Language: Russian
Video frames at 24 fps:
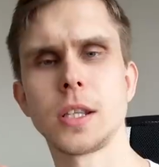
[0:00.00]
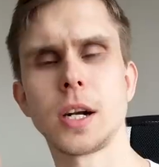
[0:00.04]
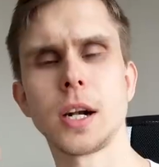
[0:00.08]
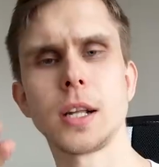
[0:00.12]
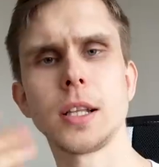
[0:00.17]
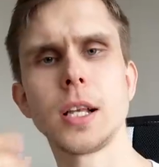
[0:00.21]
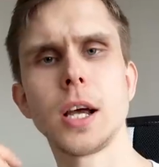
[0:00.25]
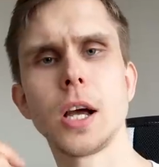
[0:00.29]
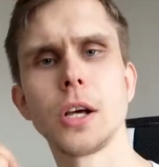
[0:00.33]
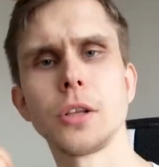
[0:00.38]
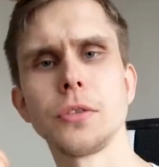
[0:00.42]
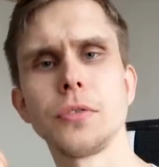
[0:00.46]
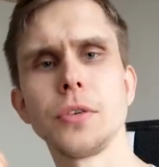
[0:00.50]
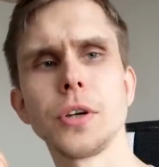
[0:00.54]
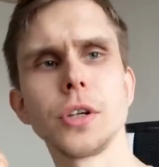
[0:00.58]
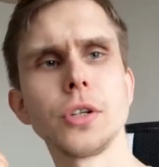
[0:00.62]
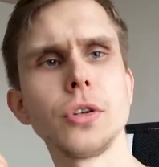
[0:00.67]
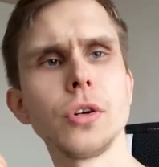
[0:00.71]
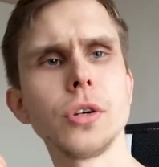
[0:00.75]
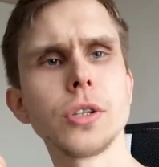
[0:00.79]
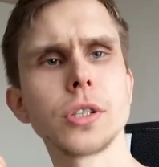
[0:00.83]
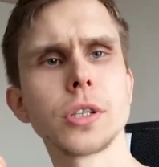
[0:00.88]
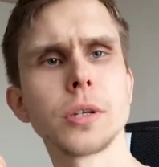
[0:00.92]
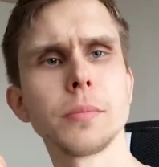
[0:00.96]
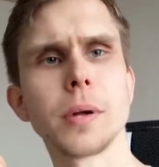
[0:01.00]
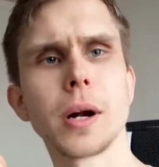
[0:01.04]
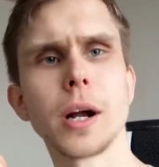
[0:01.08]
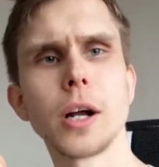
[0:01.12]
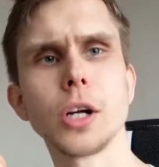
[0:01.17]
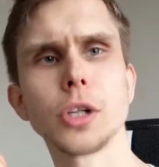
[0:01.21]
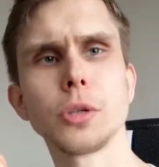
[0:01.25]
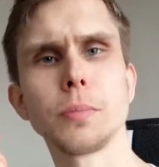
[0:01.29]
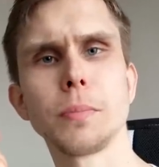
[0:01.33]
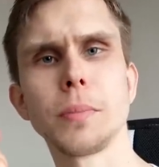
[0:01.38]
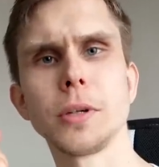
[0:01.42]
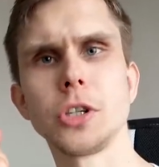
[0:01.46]
Страдают фигней,
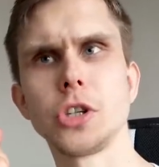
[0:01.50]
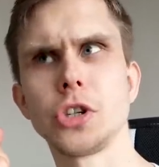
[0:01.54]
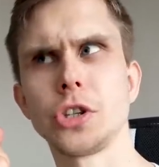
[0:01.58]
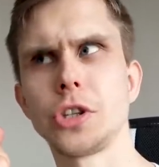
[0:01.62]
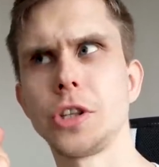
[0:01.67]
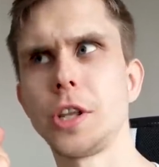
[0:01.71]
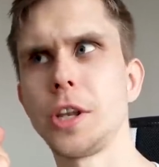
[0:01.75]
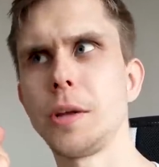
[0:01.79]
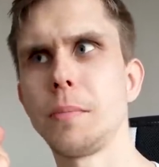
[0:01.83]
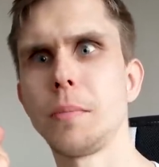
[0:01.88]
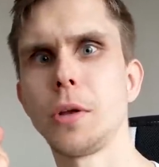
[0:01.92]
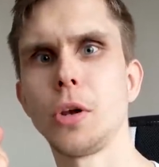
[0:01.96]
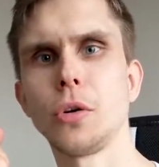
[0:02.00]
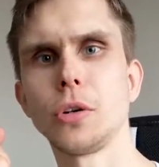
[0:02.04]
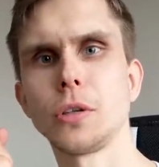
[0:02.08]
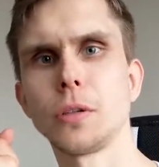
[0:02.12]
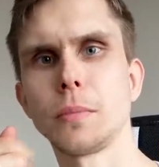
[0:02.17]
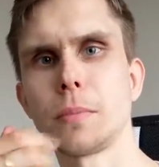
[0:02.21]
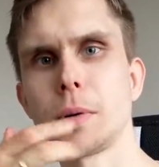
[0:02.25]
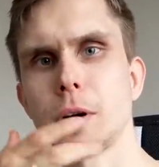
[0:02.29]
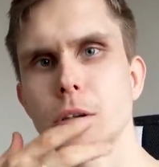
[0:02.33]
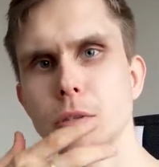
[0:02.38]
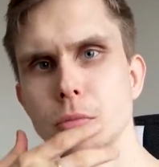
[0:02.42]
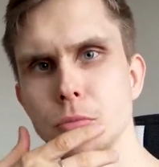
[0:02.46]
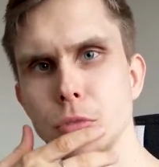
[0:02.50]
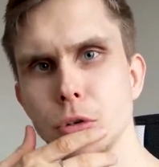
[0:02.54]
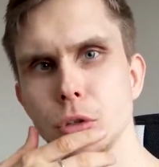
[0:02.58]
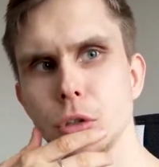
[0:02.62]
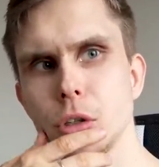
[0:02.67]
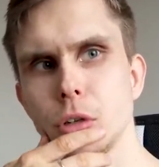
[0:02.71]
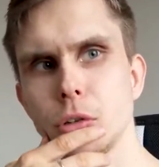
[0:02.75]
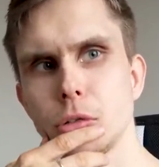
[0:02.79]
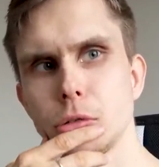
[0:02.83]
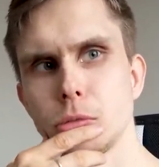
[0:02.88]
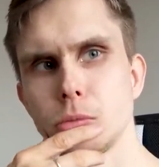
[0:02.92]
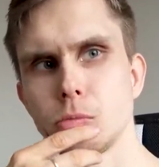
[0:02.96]
собирают по 4 миллиона
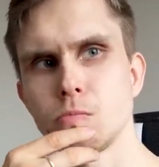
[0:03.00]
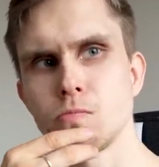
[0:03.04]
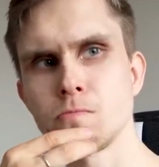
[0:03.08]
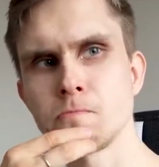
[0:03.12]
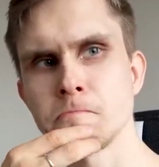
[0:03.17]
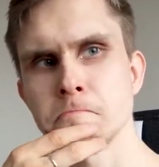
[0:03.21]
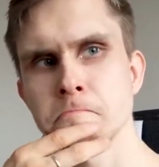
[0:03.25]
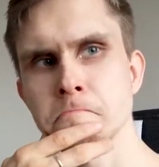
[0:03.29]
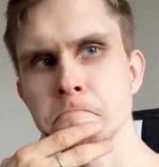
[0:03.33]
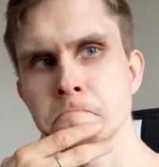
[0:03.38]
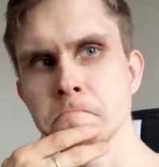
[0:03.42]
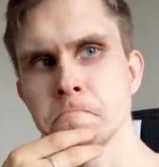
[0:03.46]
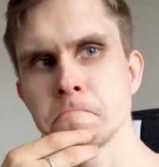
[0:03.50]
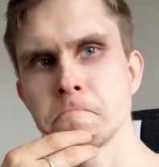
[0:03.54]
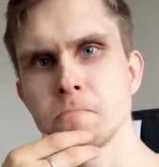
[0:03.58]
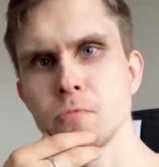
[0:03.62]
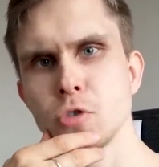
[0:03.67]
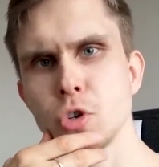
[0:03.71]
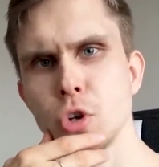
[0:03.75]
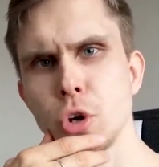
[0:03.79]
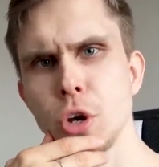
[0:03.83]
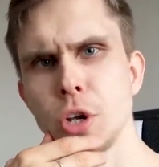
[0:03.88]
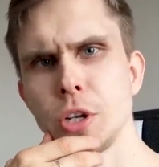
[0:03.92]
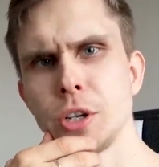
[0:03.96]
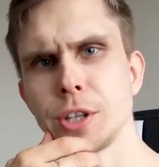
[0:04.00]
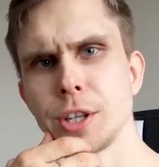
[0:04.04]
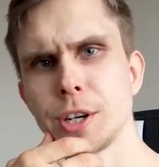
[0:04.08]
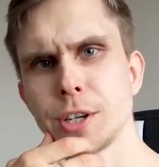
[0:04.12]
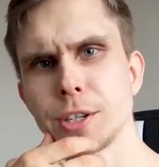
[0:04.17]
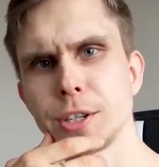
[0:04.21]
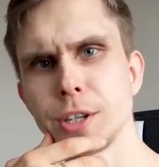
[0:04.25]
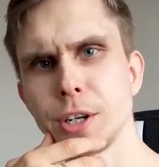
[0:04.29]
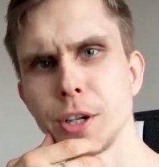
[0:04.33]
просмотров. М я не так